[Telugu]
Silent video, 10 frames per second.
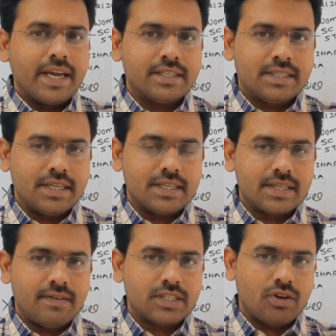ఎస్టీ
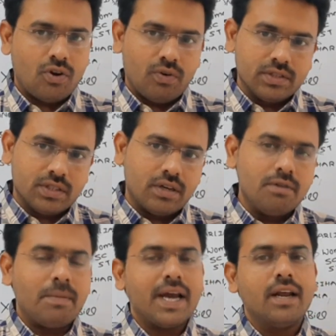రిజర్వేషన్లో వన్ థర్డ్
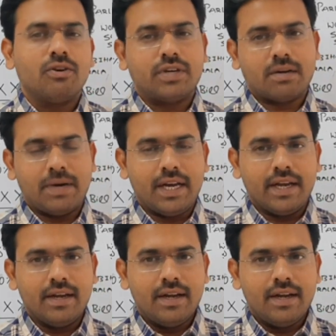మహిళలు ఉంటారు మళ్ళీ